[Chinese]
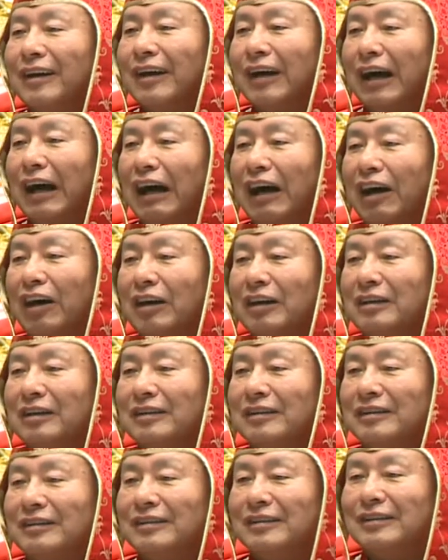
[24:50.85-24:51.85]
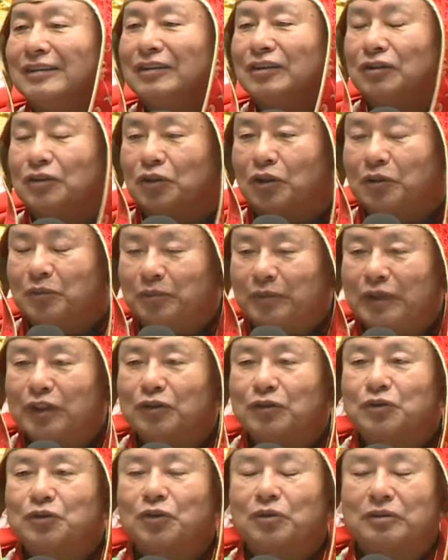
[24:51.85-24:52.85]
啊，所以没
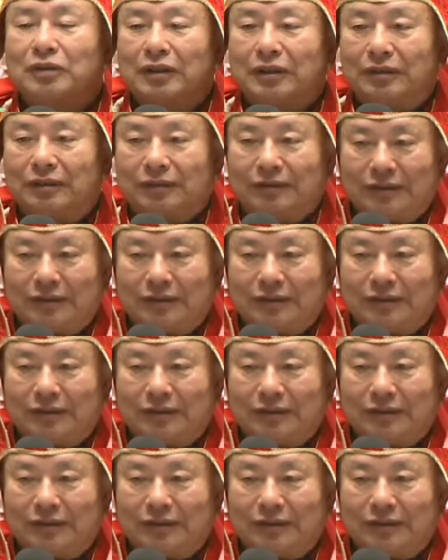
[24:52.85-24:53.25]
有中的